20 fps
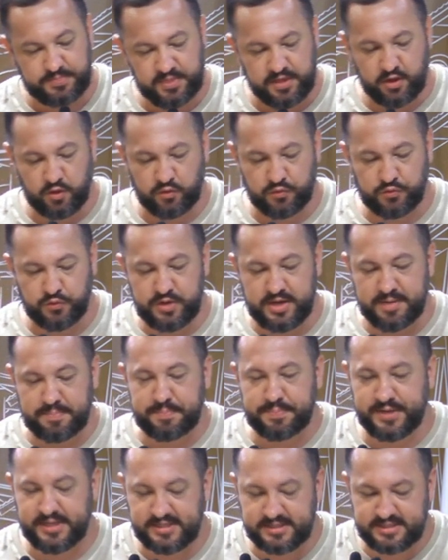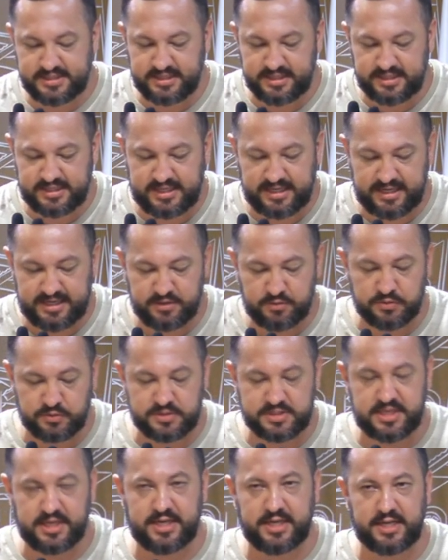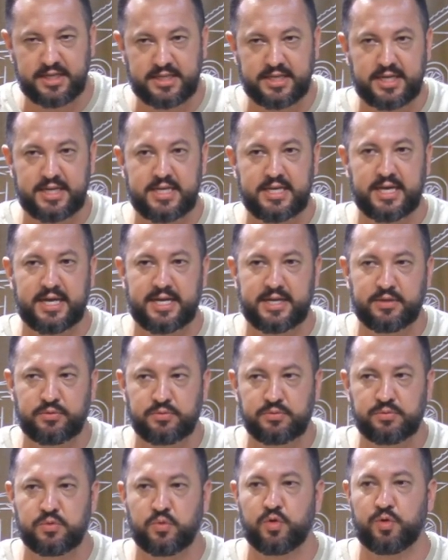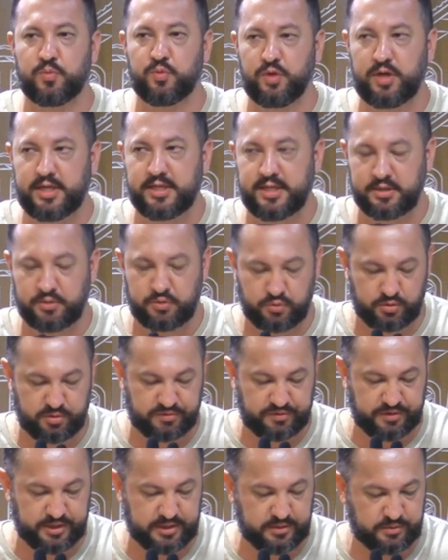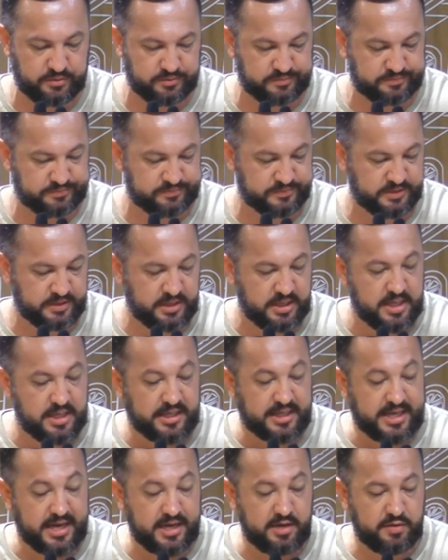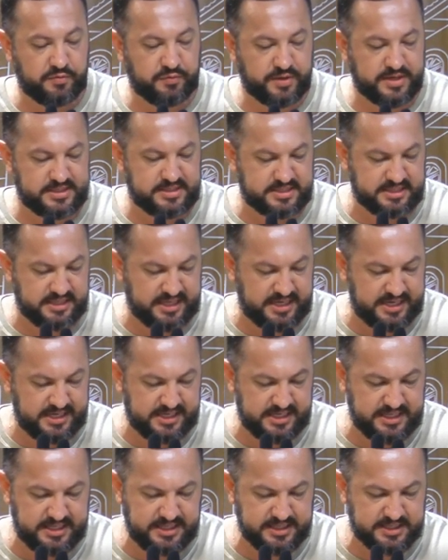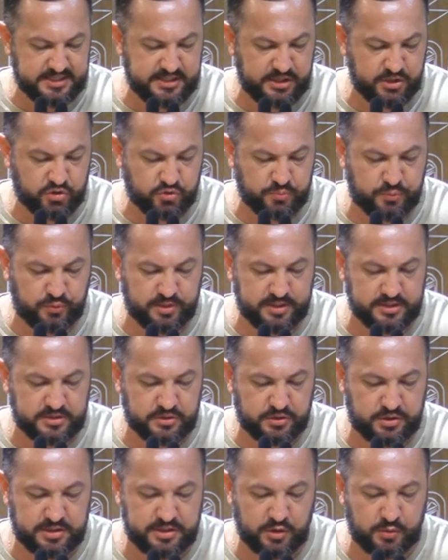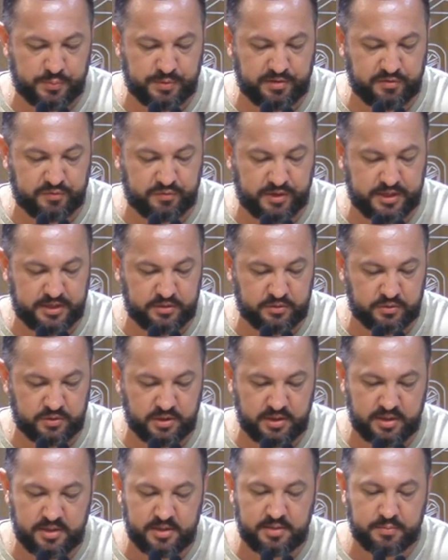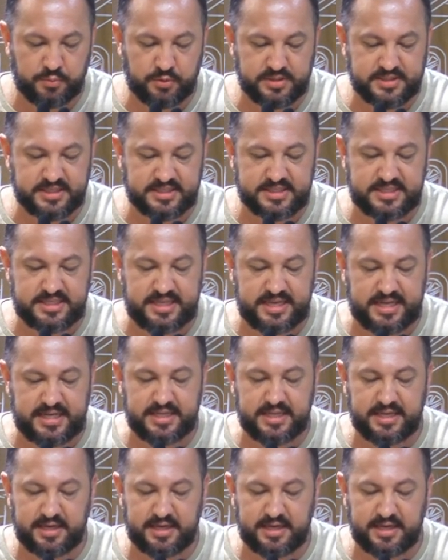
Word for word: eu fui apresentado ao secretariado como líder do governo. Quero enfatizar que desejo boa sorte ao prefeito, pois a cidade